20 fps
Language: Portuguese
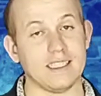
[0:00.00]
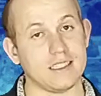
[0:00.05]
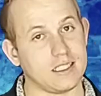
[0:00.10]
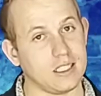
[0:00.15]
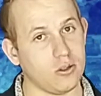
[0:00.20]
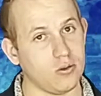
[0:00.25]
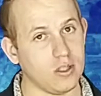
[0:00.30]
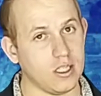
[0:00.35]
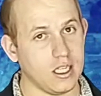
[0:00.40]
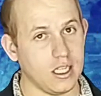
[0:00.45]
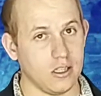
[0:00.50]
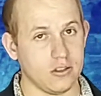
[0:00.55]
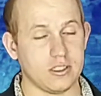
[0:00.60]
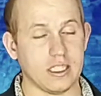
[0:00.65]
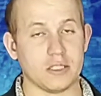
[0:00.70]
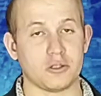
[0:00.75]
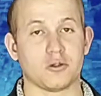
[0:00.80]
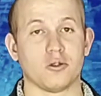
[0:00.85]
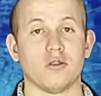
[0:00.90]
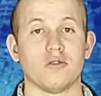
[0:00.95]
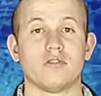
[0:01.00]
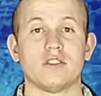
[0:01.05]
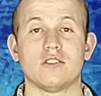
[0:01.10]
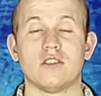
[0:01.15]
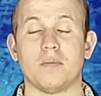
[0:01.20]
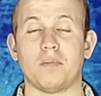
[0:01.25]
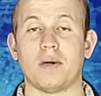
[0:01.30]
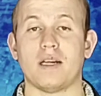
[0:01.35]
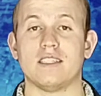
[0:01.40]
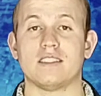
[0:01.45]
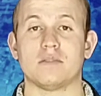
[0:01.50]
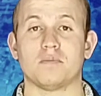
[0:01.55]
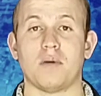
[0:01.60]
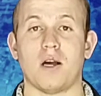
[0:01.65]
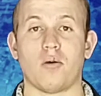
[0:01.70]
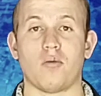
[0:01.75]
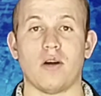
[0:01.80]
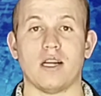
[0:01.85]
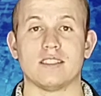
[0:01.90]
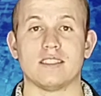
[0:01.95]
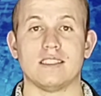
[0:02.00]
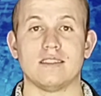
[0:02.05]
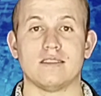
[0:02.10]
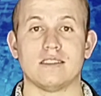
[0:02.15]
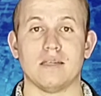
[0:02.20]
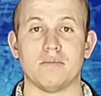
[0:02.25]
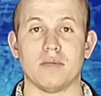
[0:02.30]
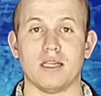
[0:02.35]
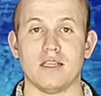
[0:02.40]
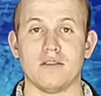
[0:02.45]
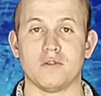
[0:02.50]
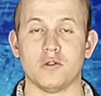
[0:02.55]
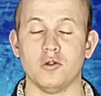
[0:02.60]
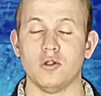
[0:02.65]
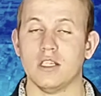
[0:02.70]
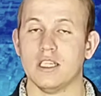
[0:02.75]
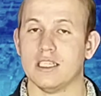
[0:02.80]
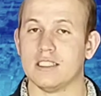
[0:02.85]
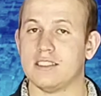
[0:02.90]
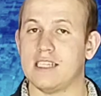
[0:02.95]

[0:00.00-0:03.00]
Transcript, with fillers: Então, já te convido a participar com a gente também, viu?